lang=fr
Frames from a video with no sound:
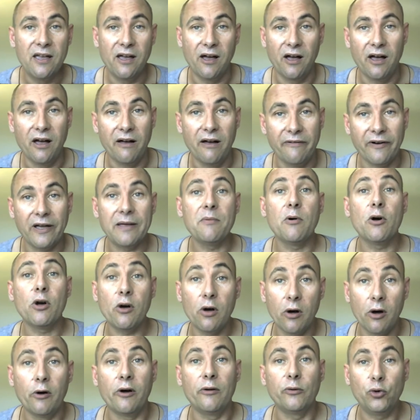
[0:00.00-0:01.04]
vraiment,
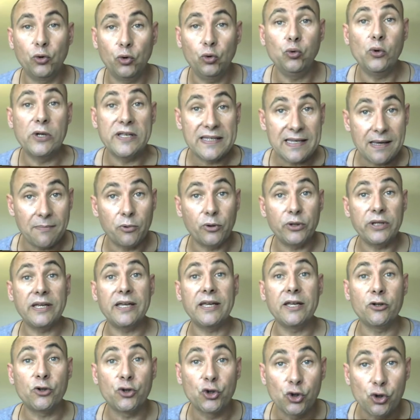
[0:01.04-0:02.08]
tous les
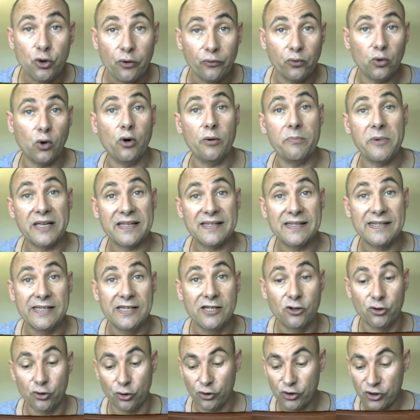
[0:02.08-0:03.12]
abonnés, je vous remercie.
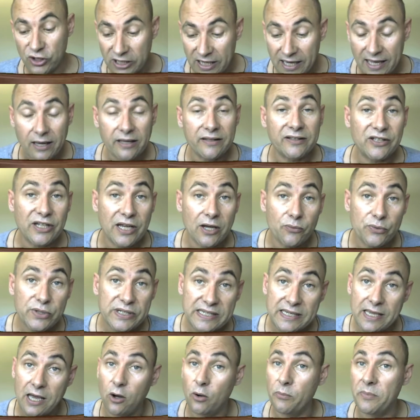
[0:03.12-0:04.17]
Je tiens, tiens
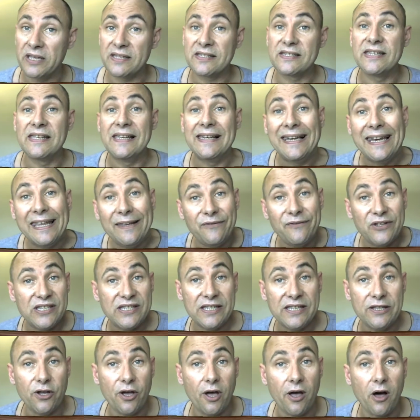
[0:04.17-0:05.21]
aussi à remercier les
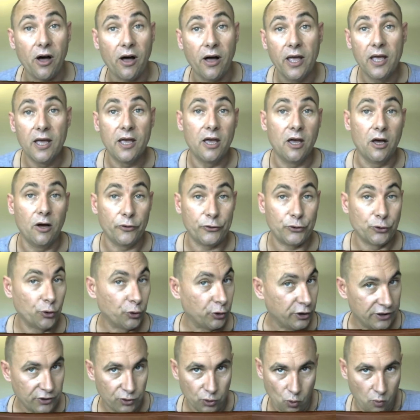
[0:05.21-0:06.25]
visiteurs, ceux
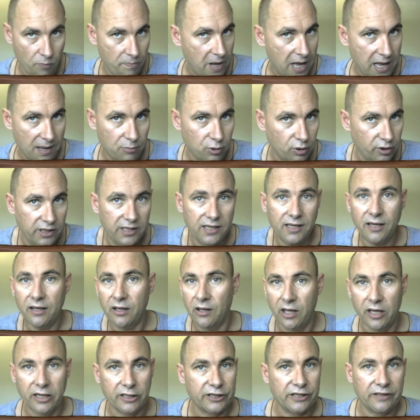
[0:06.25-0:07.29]
qui ne sont pas
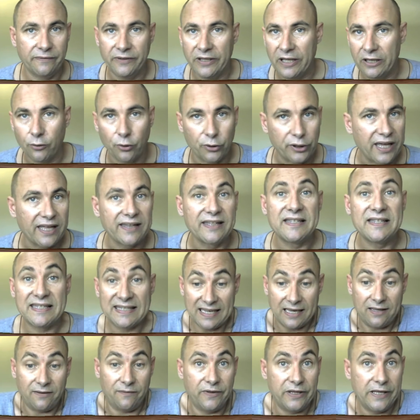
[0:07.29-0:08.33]
abonnés et qui viennent regarder
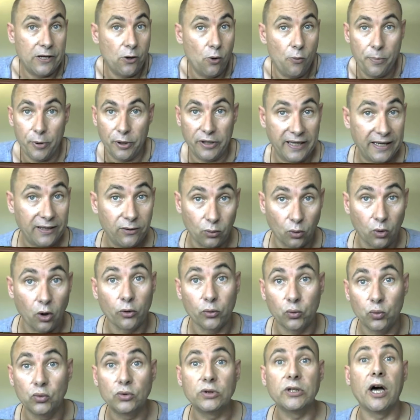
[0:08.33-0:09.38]
cette vidéo peut-être. Donc en
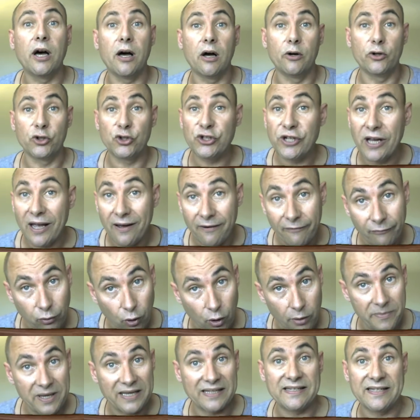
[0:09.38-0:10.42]
tout cas, je tiens à vous
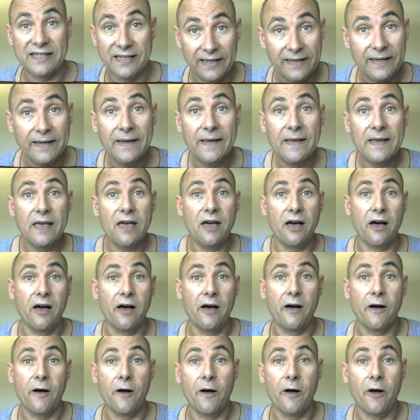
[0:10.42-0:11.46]
remercier.
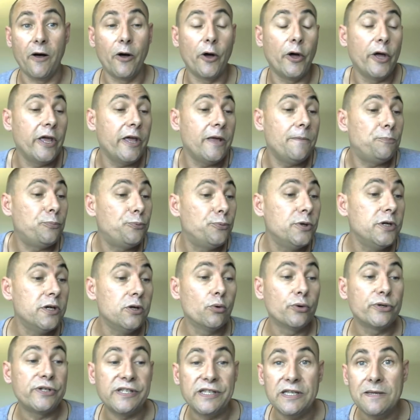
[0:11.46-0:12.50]
et puis
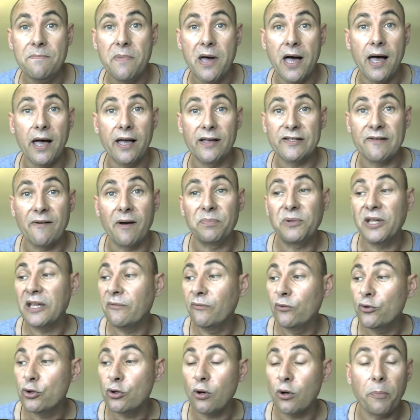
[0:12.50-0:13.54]
aussi, bah, ça va peut-être
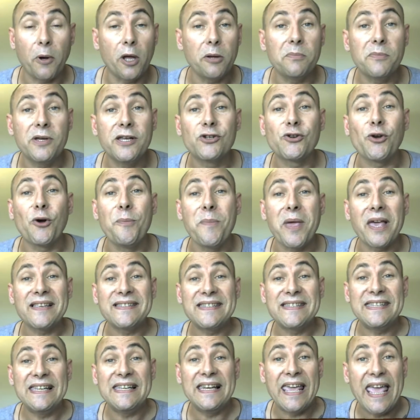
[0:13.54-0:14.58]
vous surprendre, mais je
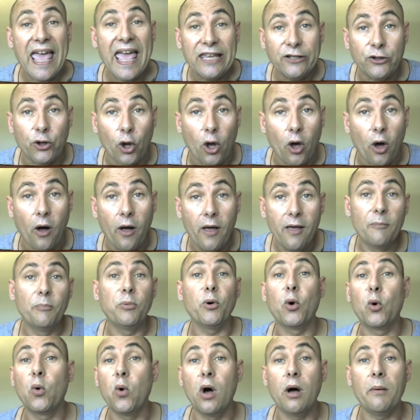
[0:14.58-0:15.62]
remercie les haters.
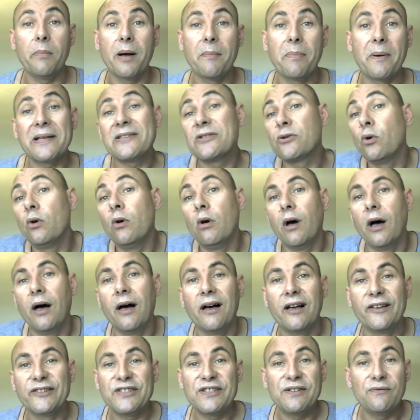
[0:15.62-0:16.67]
Pourquoi bah, Parce que
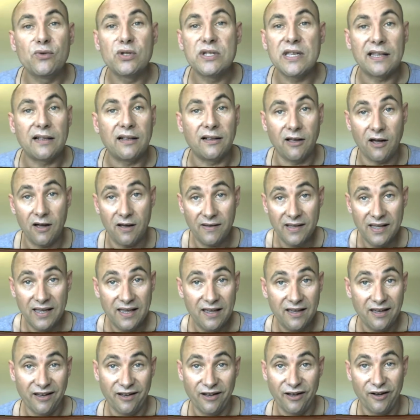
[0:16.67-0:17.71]
euh, si vous êtes là,
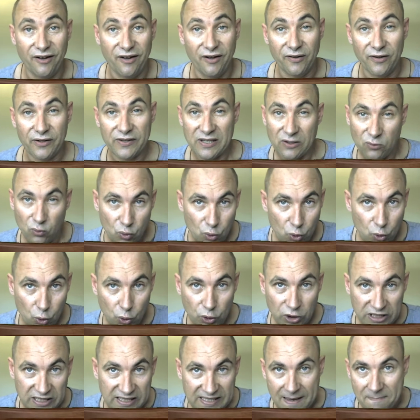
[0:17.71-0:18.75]
euh, c'est tous ceux
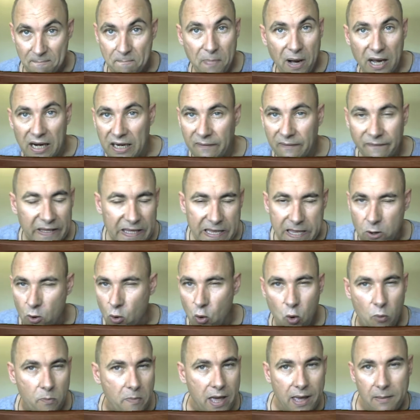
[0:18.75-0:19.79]
qui n'aiment pas les
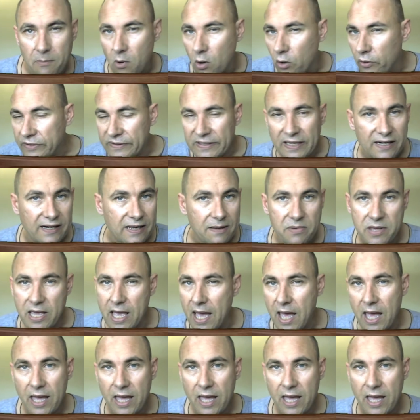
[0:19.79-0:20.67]
vidéos, même euh, si elle est bien.